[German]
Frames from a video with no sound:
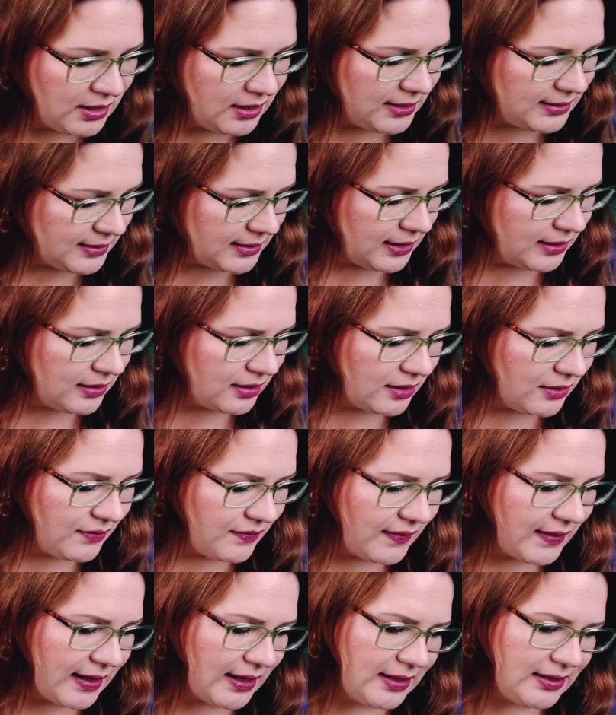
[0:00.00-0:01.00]
Das
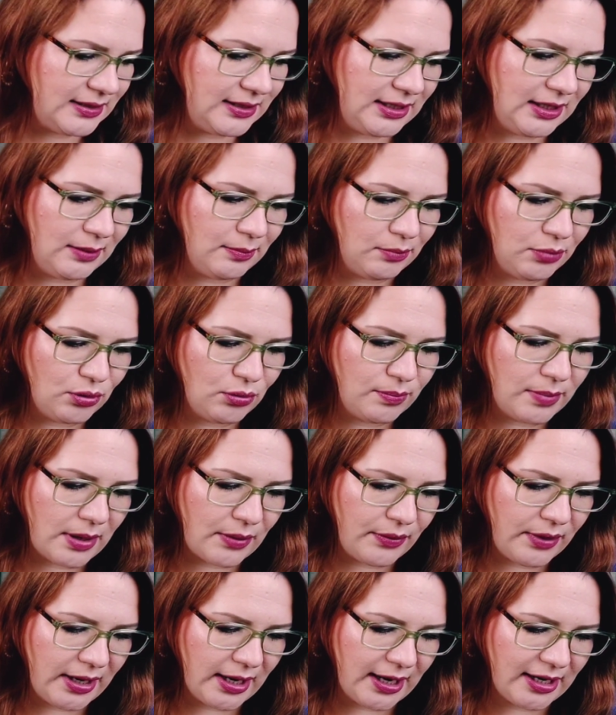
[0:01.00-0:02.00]
andere war die
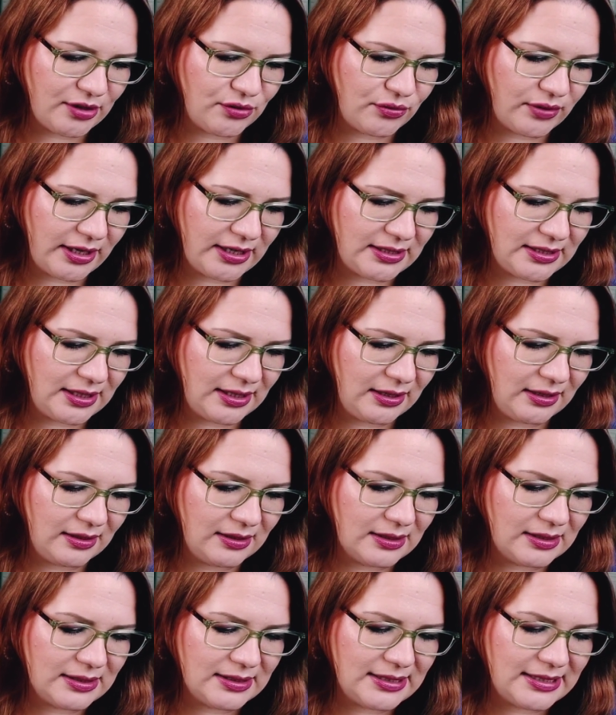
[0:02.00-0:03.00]
Blueberry
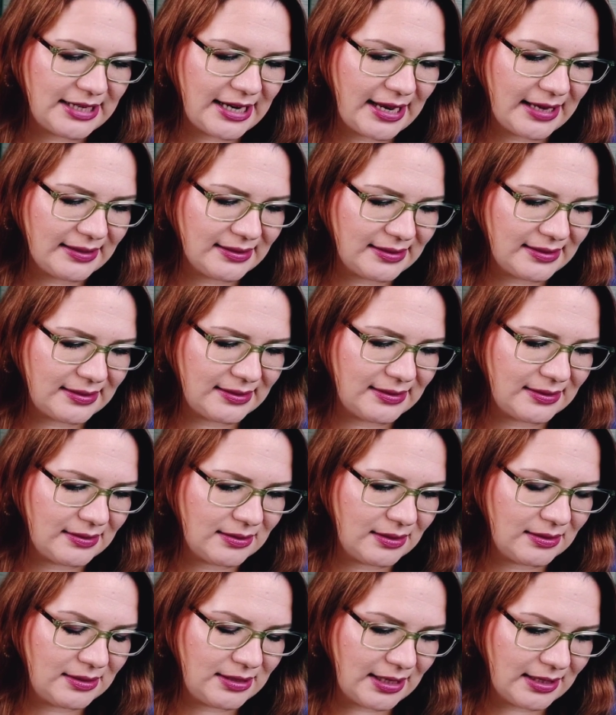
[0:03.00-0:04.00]
Hydrating Intense,
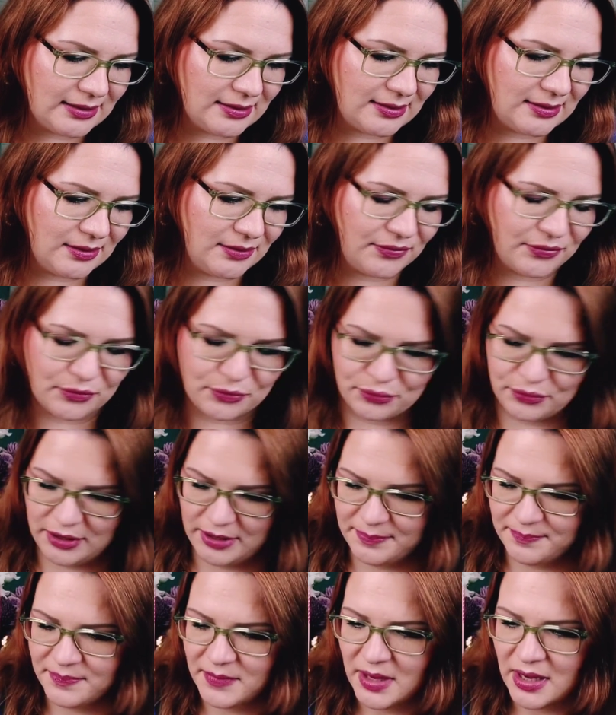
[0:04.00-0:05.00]
Intensive
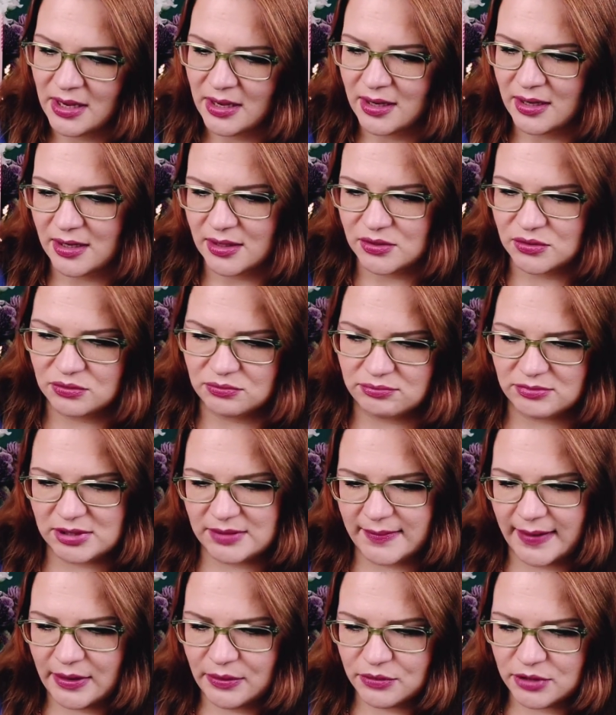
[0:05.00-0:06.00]
Cream. Also
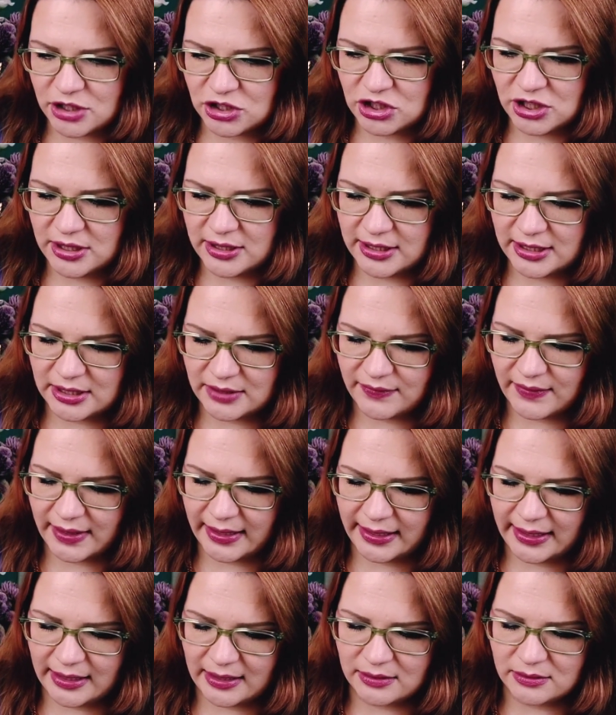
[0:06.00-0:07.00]
zwei unterschiedliche
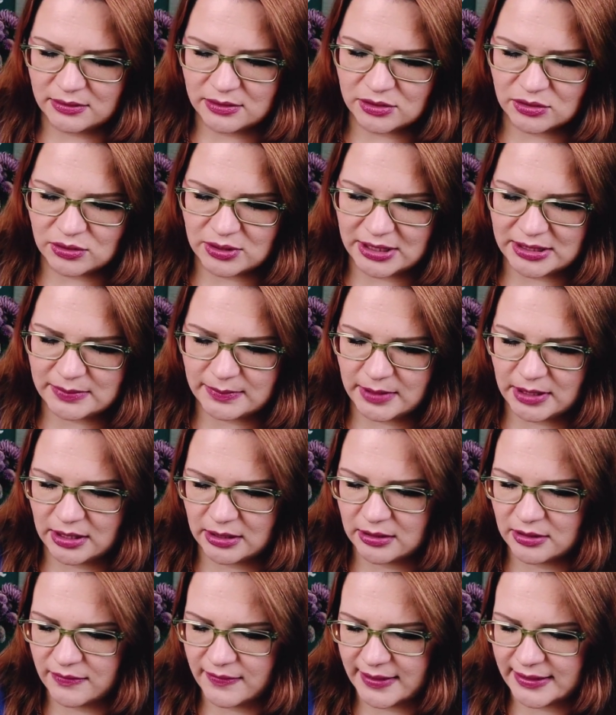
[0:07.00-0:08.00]
Varianten, so dass man
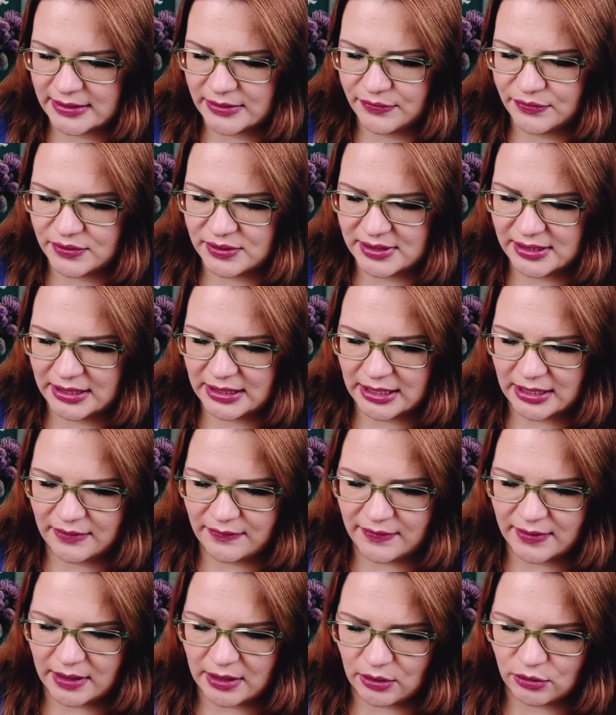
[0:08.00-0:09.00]
dann quasi für sich
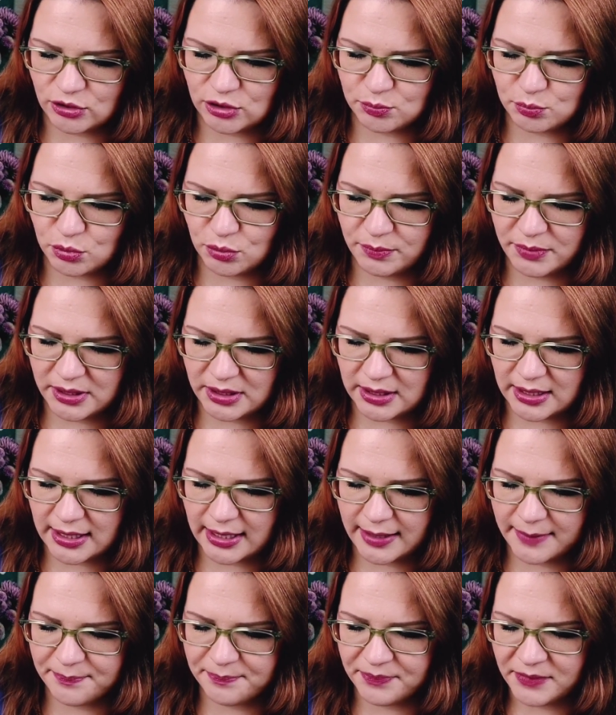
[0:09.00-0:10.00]
einfach ausprobieren
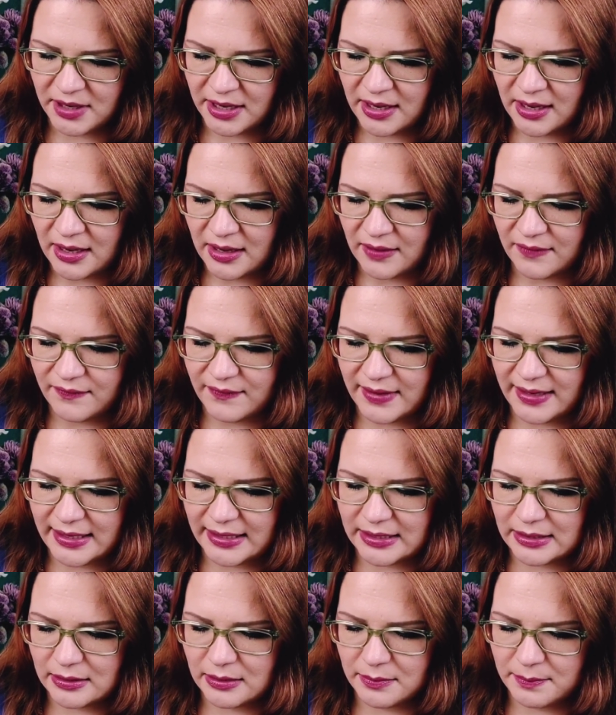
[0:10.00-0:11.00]
kann,
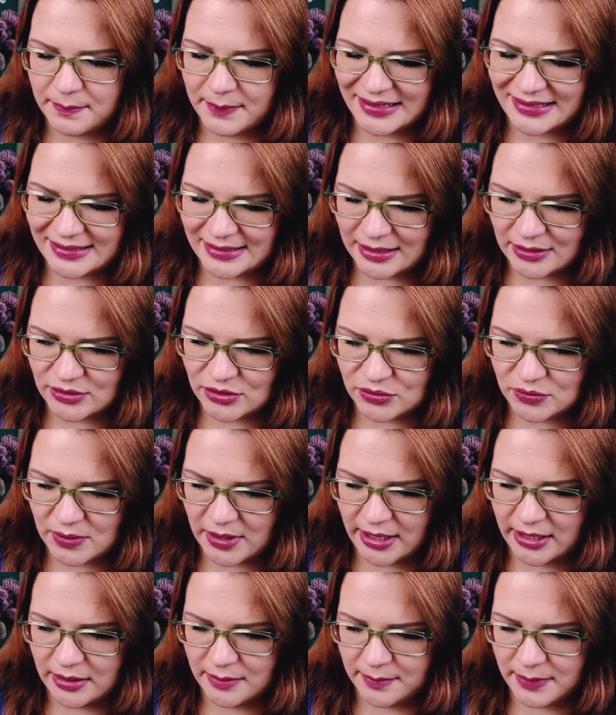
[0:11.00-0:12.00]
welche besser zu
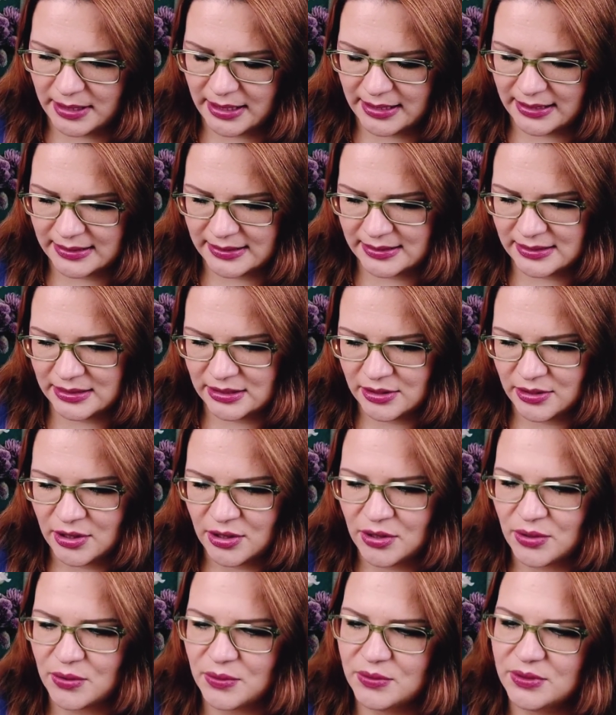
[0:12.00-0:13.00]
einem passt.
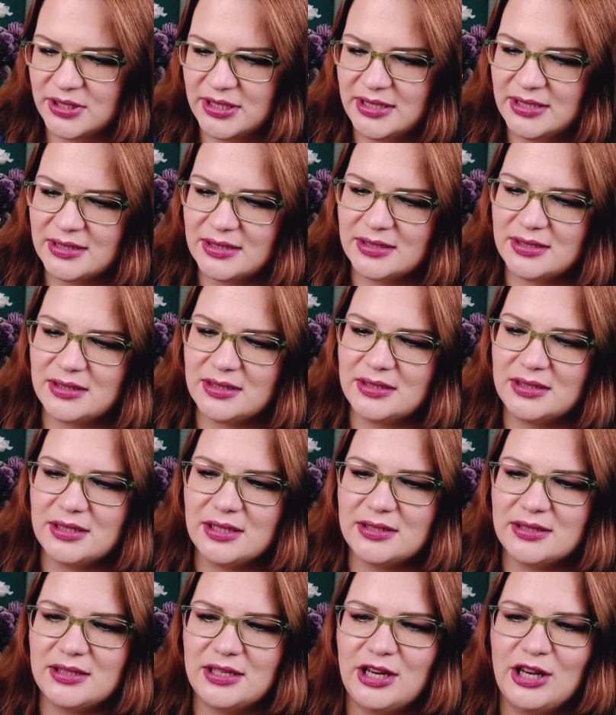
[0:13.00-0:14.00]
Und hier ist es
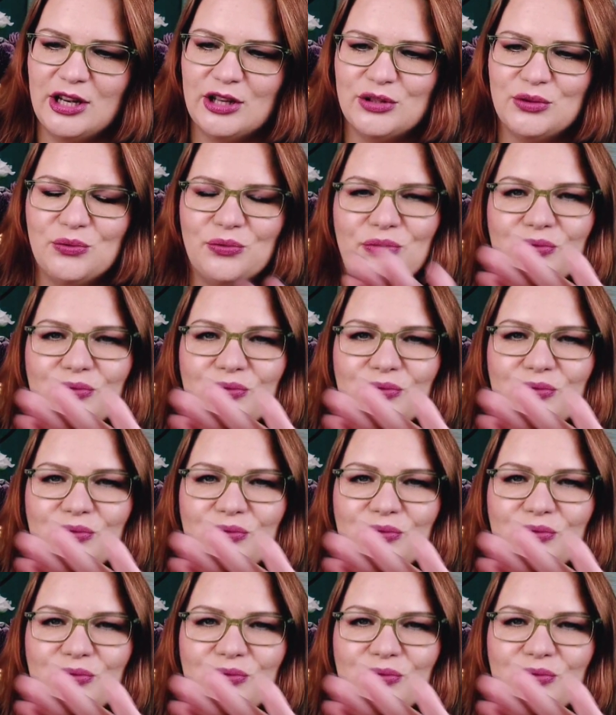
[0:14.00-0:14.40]
jetzt eher so